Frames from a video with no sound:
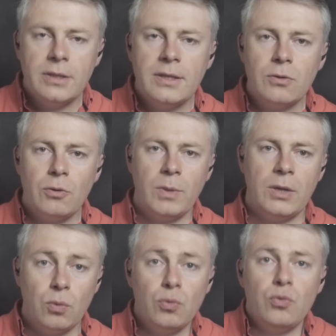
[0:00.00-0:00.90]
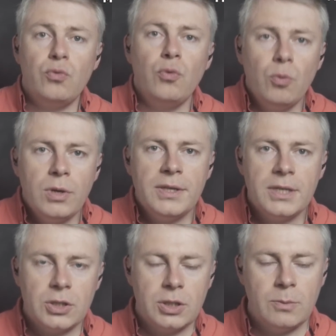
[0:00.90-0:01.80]
un être humain, donc on double
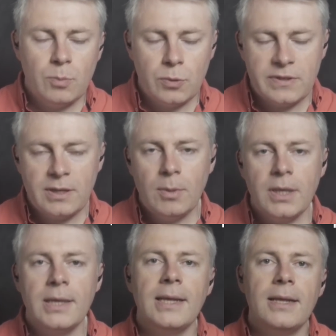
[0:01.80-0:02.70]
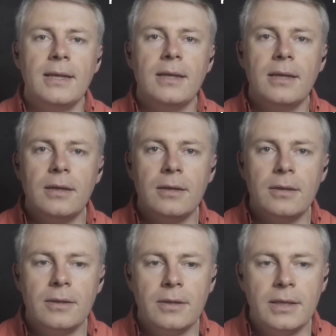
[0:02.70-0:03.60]
l'énergie possible, mhm.
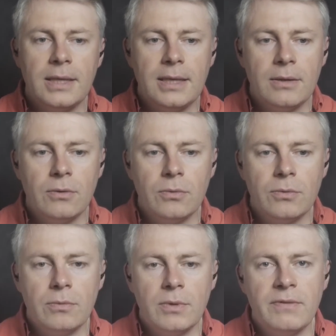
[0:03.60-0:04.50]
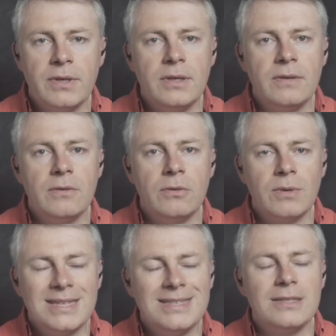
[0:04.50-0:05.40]
euh, et on, avec qui,
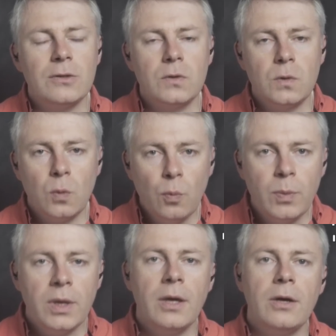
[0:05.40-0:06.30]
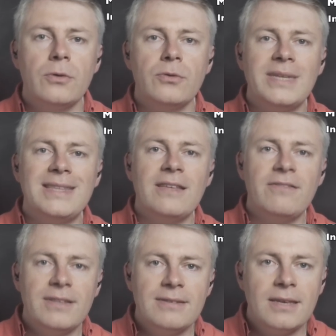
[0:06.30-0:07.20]
dont l'assistance se coupe quand on
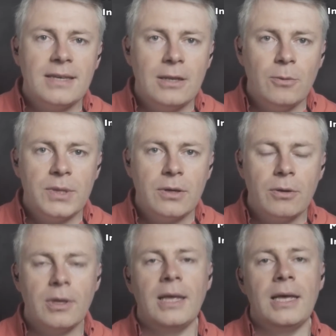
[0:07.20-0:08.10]
atteint 25 km/h.